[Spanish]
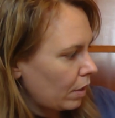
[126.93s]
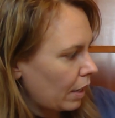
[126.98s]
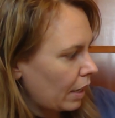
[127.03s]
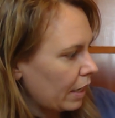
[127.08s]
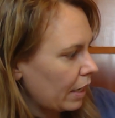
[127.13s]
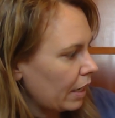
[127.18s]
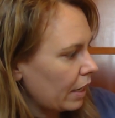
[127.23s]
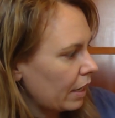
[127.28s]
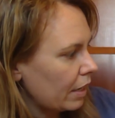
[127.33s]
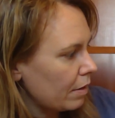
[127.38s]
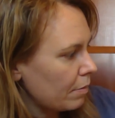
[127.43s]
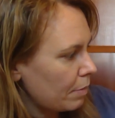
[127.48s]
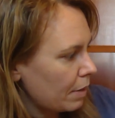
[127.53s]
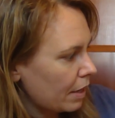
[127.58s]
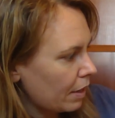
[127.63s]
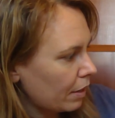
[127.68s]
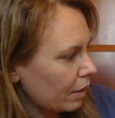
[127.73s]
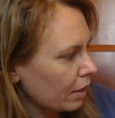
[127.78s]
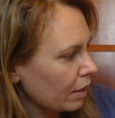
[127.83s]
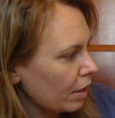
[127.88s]
En el
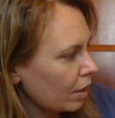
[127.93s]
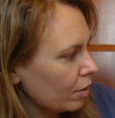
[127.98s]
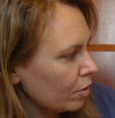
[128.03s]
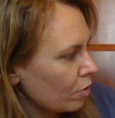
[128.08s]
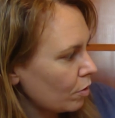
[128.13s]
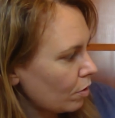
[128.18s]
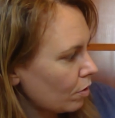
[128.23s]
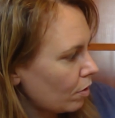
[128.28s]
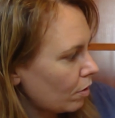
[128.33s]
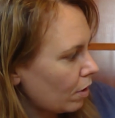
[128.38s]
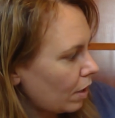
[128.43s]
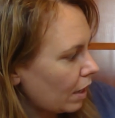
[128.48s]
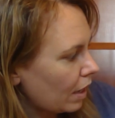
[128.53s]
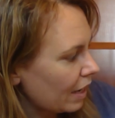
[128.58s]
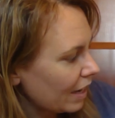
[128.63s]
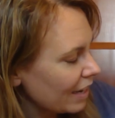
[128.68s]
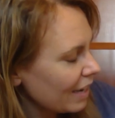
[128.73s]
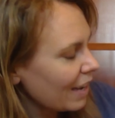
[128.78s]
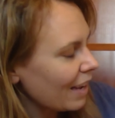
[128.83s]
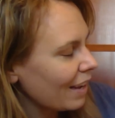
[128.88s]
invierno,
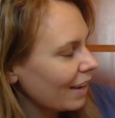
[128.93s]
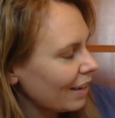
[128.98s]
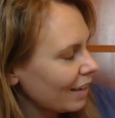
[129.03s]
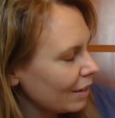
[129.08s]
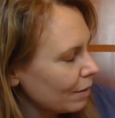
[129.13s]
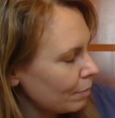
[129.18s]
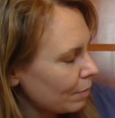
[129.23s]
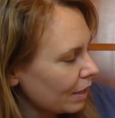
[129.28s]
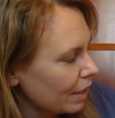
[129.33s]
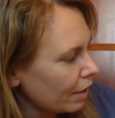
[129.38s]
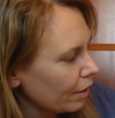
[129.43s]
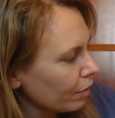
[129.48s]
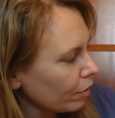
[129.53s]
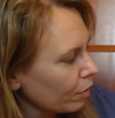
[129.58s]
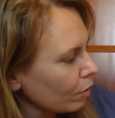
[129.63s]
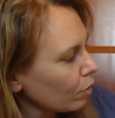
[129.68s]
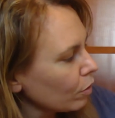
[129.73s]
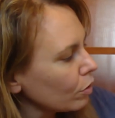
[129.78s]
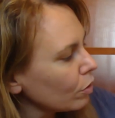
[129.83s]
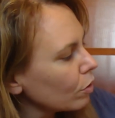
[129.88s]
en el
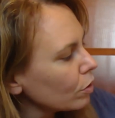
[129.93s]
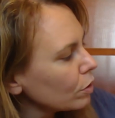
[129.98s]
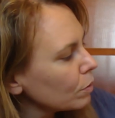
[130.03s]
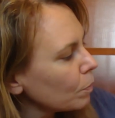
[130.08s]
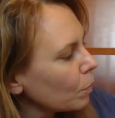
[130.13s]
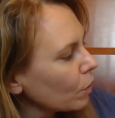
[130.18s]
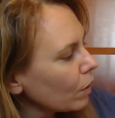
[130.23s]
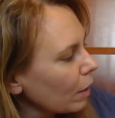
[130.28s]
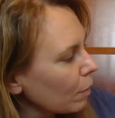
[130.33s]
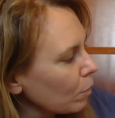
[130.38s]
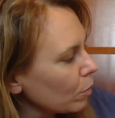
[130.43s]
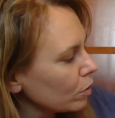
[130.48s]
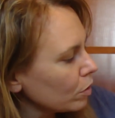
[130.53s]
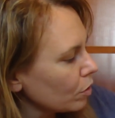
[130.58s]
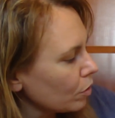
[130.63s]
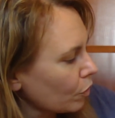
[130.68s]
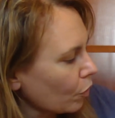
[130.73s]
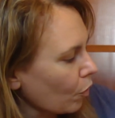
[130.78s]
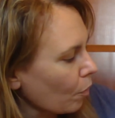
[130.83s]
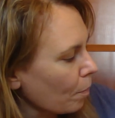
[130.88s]
invierno nos ponemos
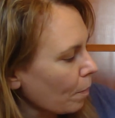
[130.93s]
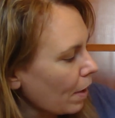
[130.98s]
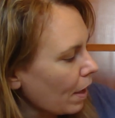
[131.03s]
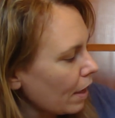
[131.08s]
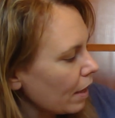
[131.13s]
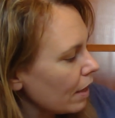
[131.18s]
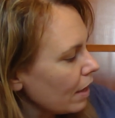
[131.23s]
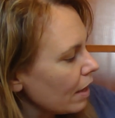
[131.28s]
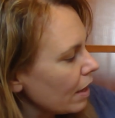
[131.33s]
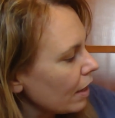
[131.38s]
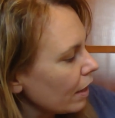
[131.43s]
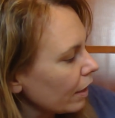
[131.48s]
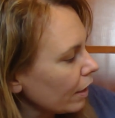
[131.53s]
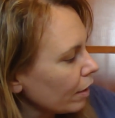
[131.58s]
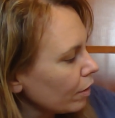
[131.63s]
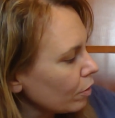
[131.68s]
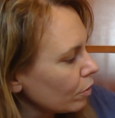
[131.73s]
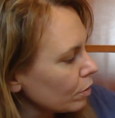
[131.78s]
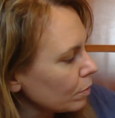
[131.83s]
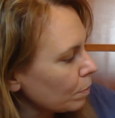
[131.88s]
ropa
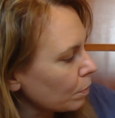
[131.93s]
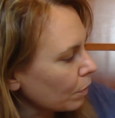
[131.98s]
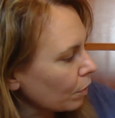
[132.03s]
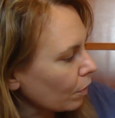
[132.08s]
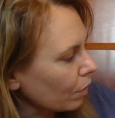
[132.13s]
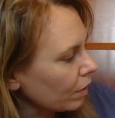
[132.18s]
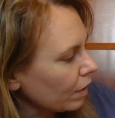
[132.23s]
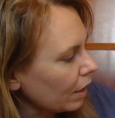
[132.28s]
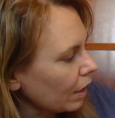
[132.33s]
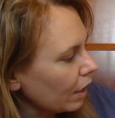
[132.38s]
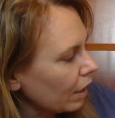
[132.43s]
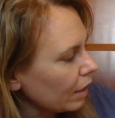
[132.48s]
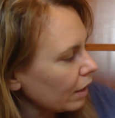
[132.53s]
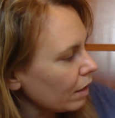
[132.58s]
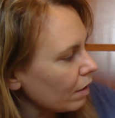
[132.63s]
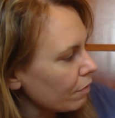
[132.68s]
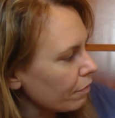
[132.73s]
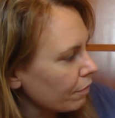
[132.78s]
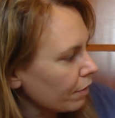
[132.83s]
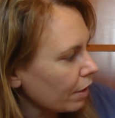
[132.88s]
que nos protege
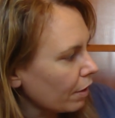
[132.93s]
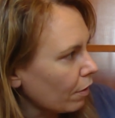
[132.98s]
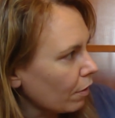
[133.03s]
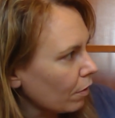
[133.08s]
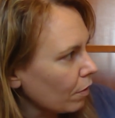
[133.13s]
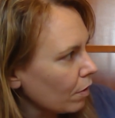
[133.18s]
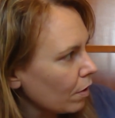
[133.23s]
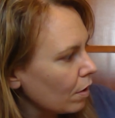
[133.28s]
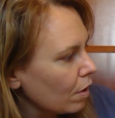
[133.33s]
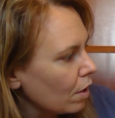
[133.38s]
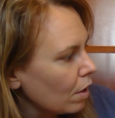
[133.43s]
de frío.